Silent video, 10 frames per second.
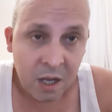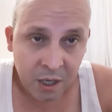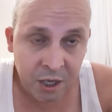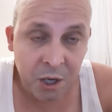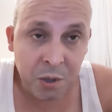
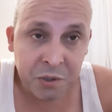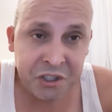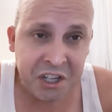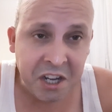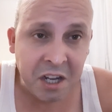eu
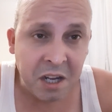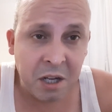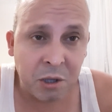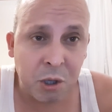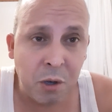
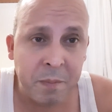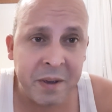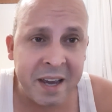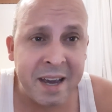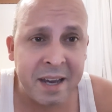sinto um
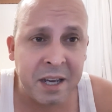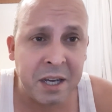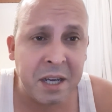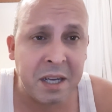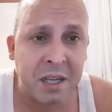
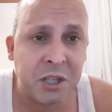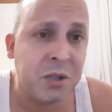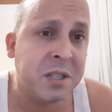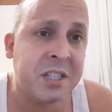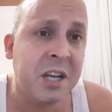
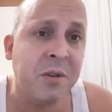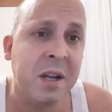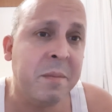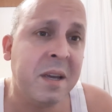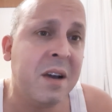beijo seu
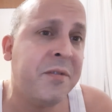na minha